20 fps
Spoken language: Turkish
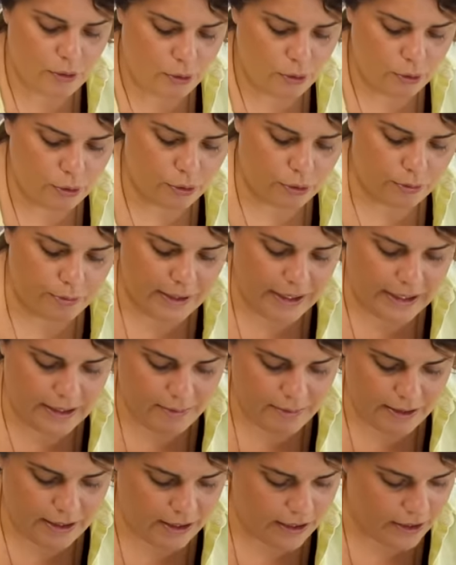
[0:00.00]
olduğunu
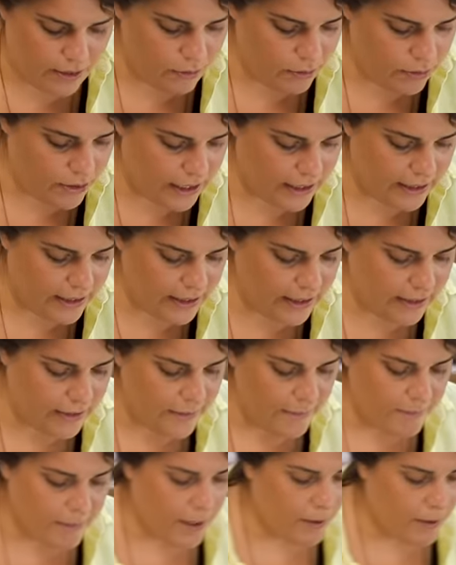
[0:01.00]
bildiğimiz için özellikle